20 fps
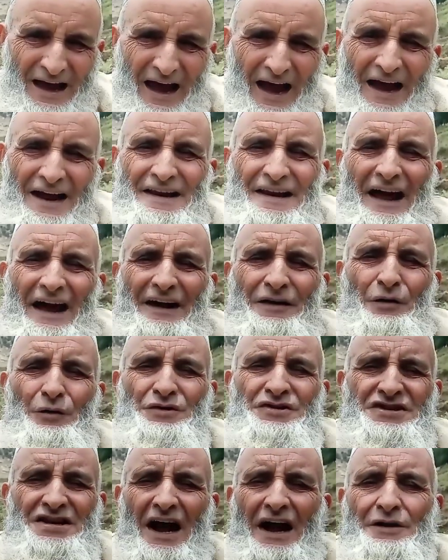اين
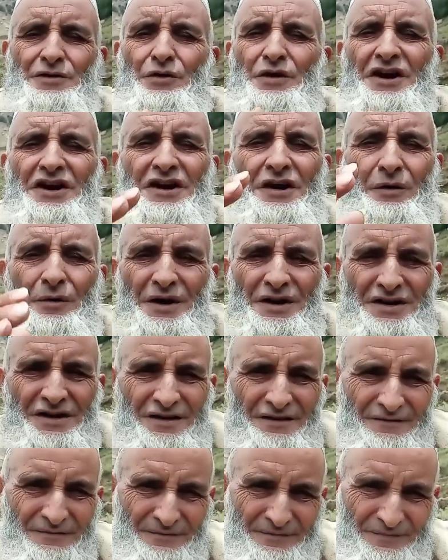كورت سعد وريكي وين
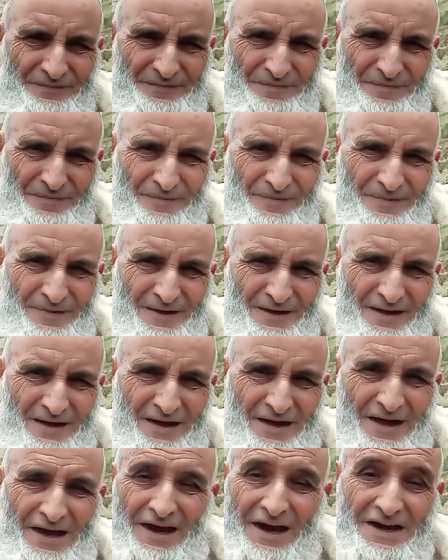
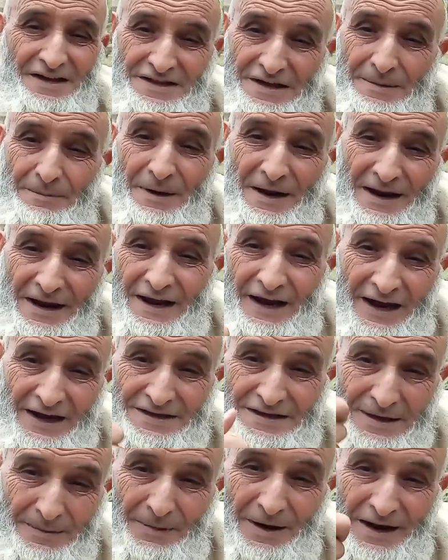يقديم اللي
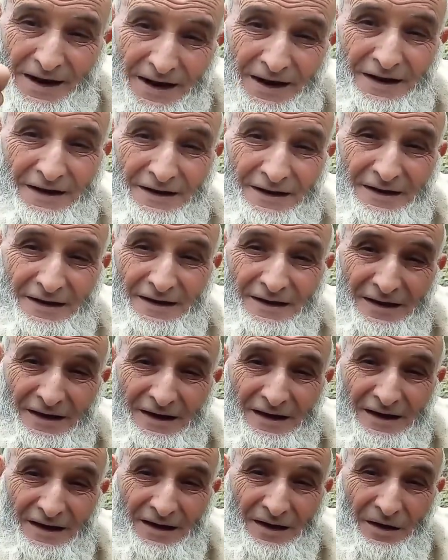قديم اللي
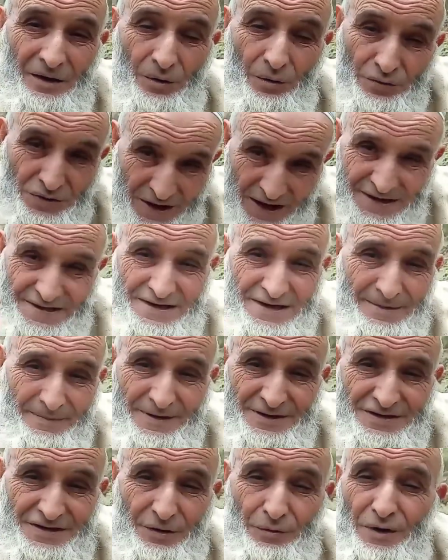ودارتني
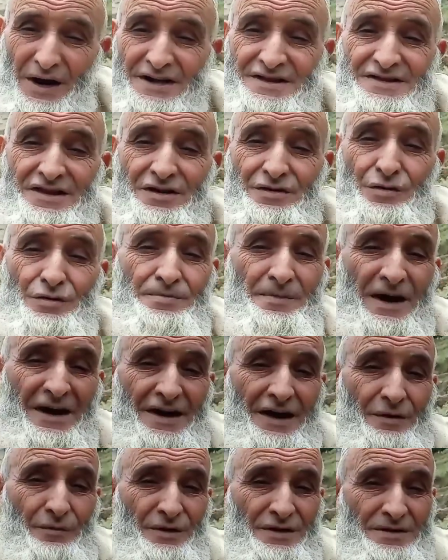من سي وراه الترج ما
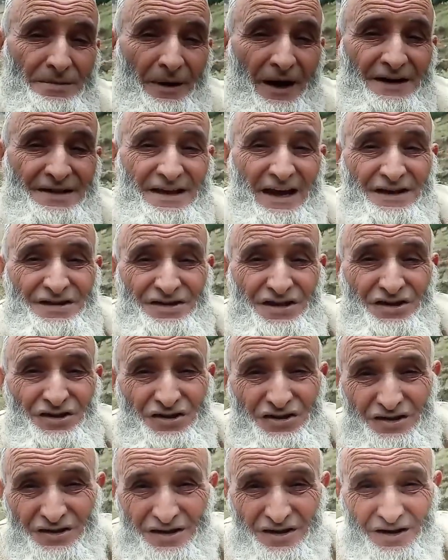كان وين تمغارت
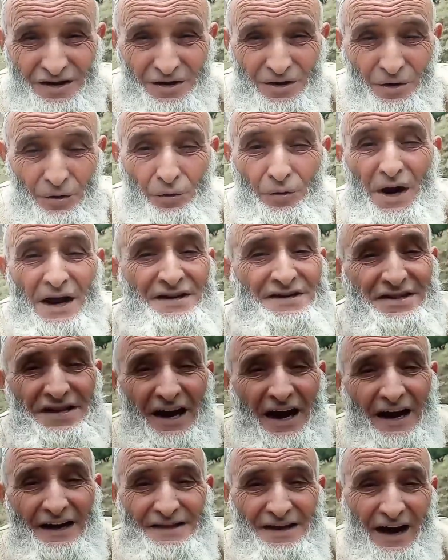هاستيش ولا
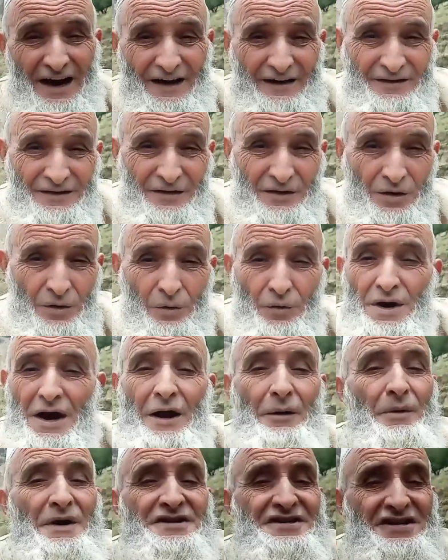شتي خدع
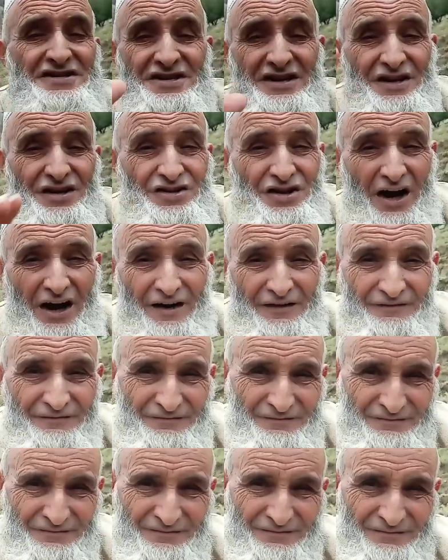ولا ويس رجع
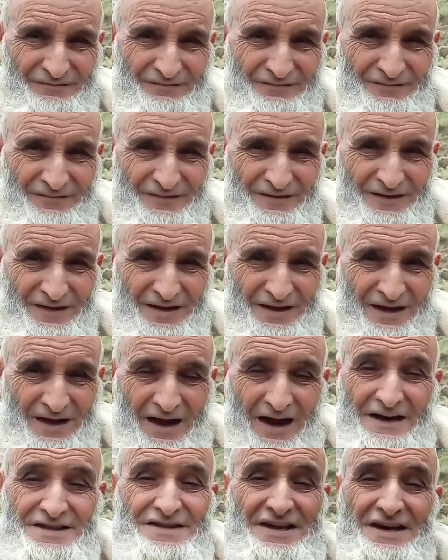
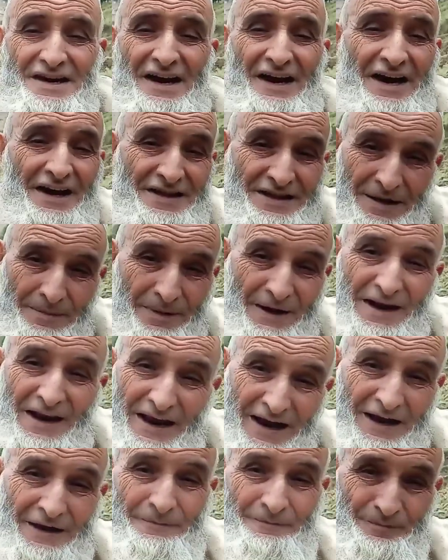رتيني قديم
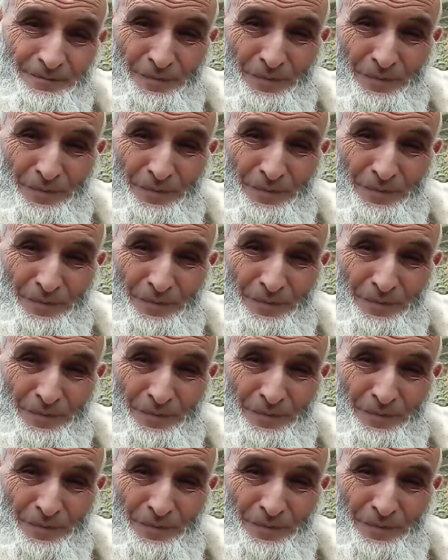اللي